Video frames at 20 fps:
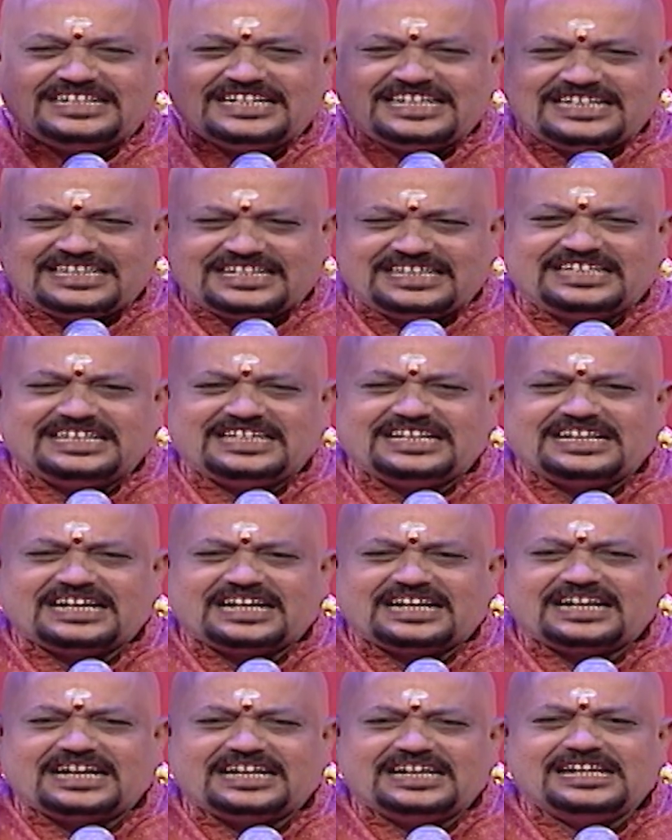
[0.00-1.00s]
நிக் கீரை
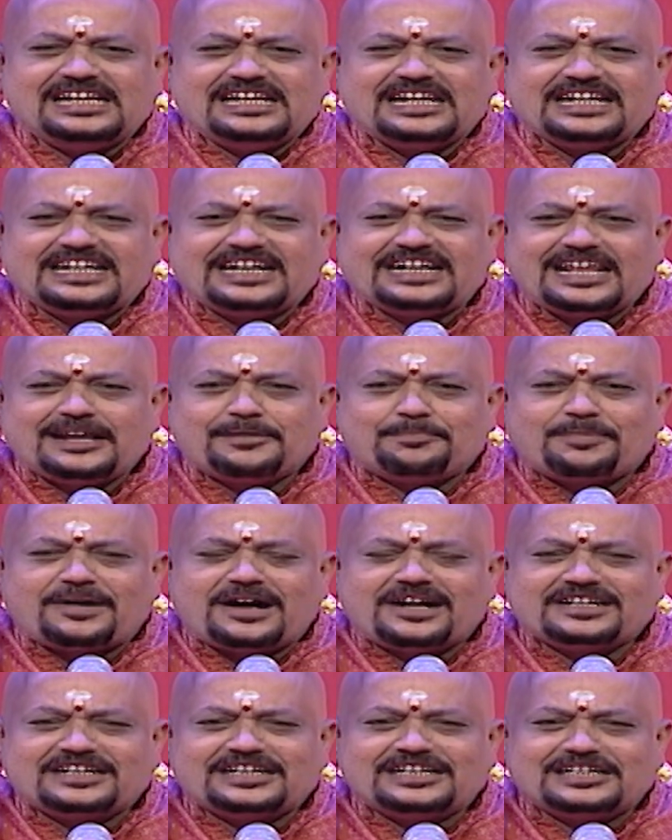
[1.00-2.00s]
ரயிலில்
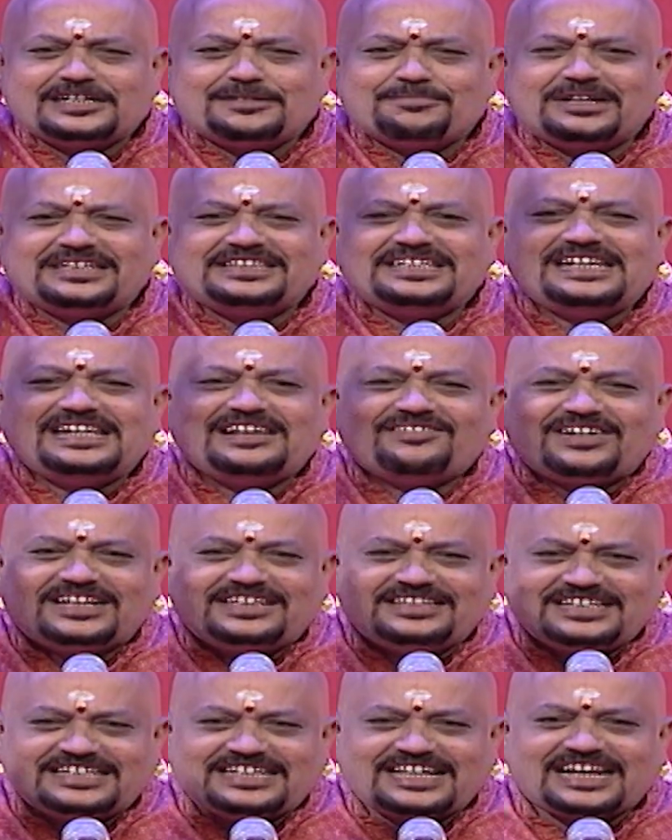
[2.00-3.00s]
இடர்பாடுகளுக்கு மத்தியில்
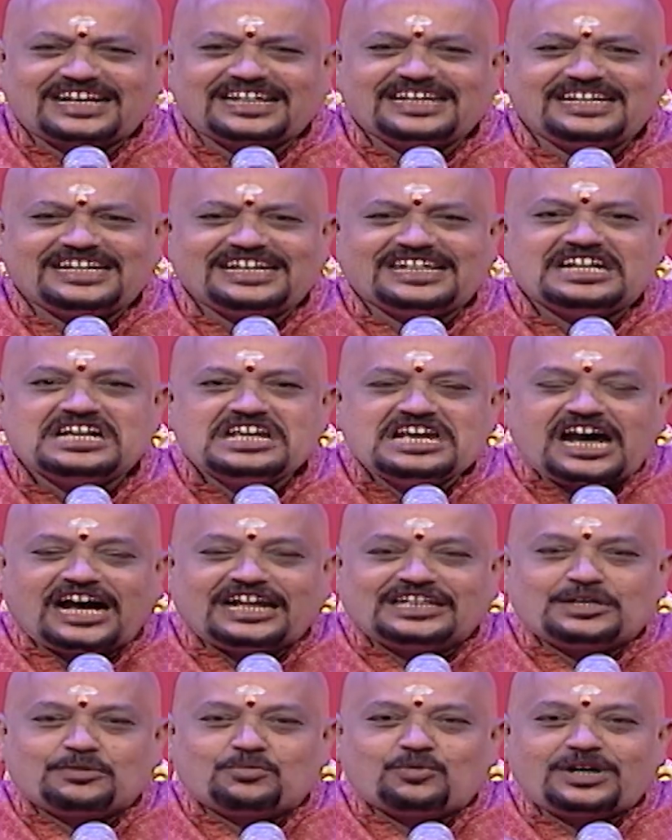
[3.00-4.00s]
வந்து இறங்கி
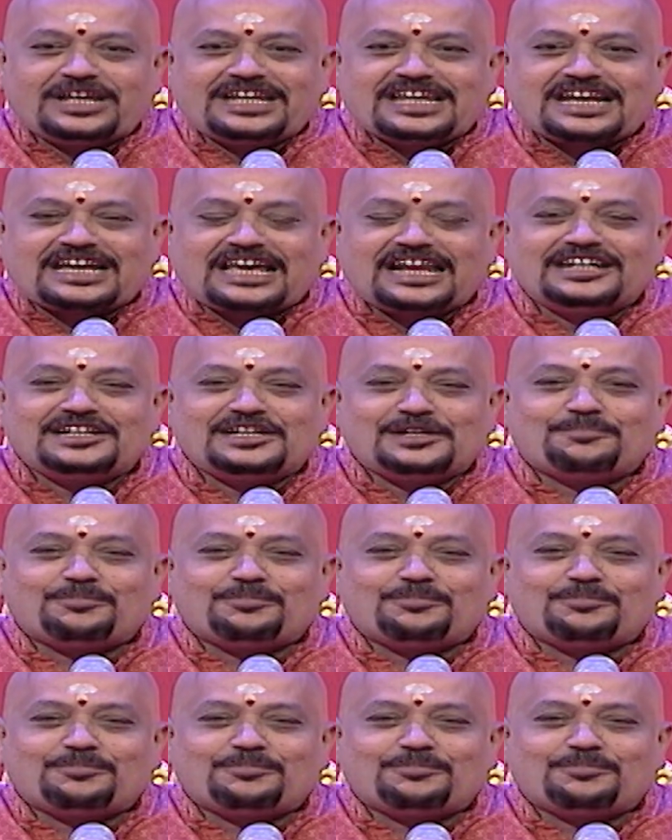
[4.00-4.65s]
அந்த உடையை கலட்டி